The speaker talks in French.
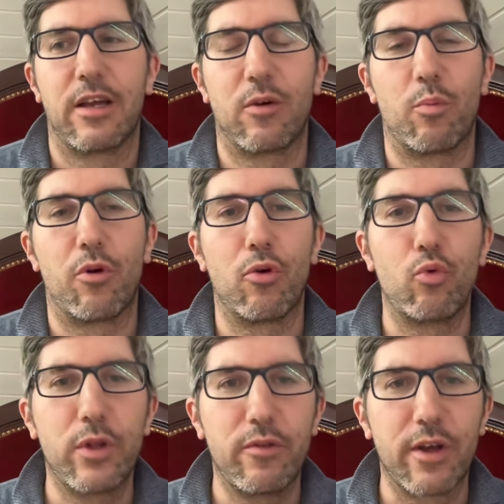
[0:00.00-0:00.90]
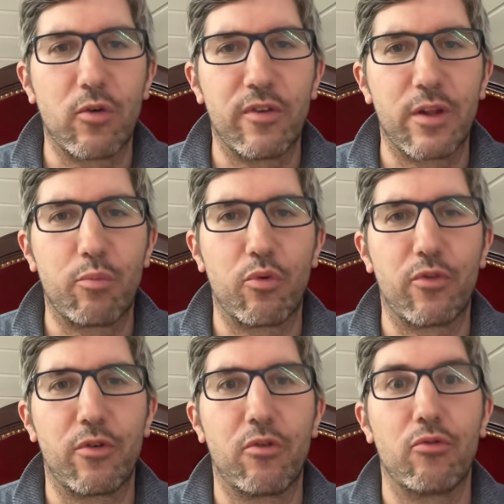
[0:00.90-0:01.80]
et on prend
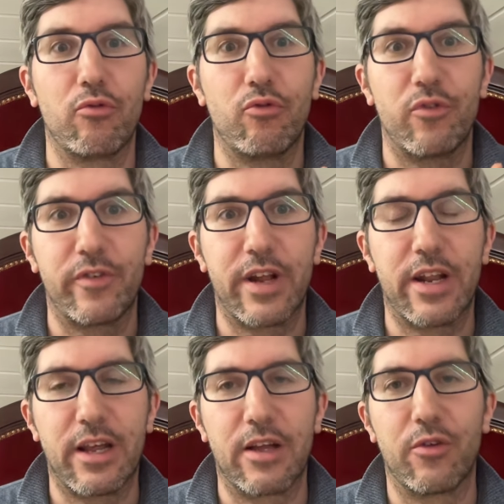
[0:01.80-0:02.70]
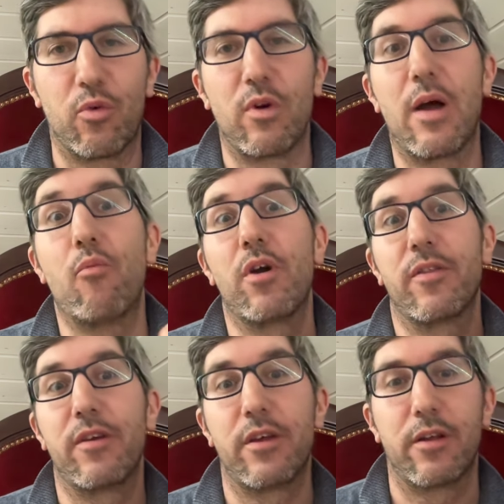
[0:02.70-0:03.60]
8,7% du salaire, dont la
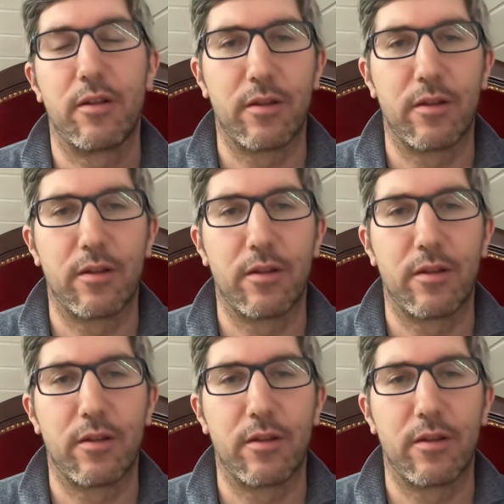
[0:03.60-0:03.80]
moitié